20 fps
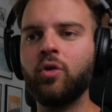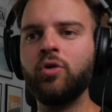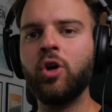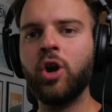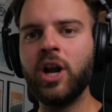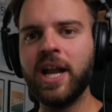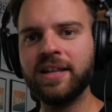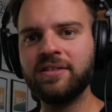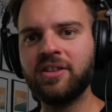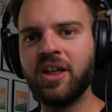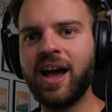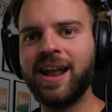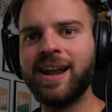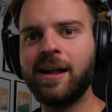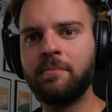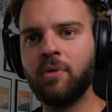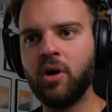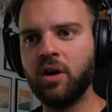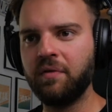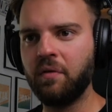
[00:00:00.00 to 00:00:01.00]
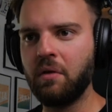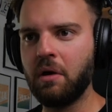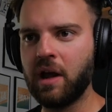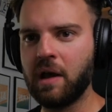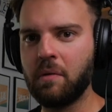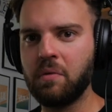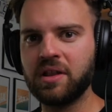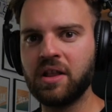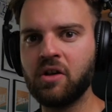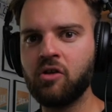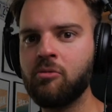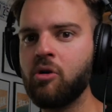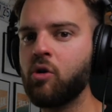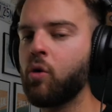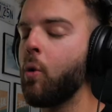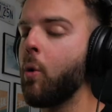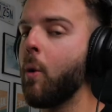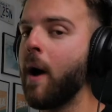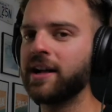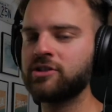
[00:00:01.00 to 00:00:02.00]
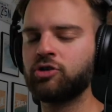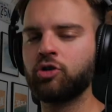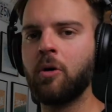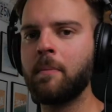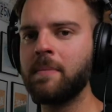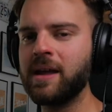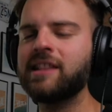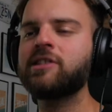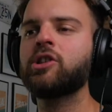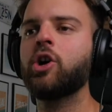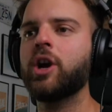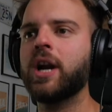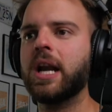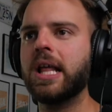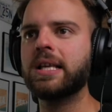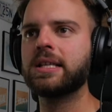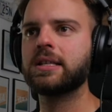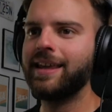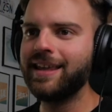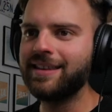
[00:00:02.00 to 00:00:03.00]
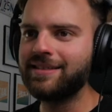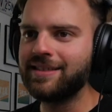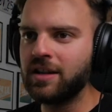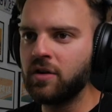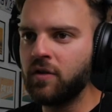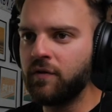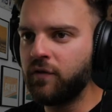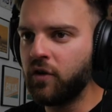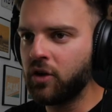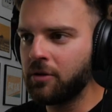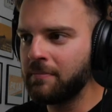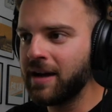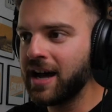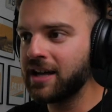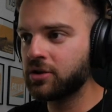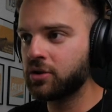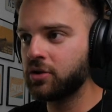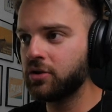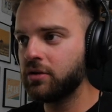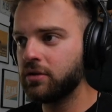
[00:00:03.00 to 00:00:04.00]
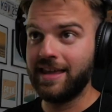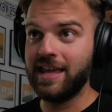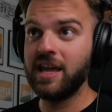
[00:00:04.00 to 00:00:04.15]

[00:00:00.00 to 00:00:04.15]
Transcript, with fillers: con unos lentes anamórficos que cuestan como 4 mil dólares y tiene un formato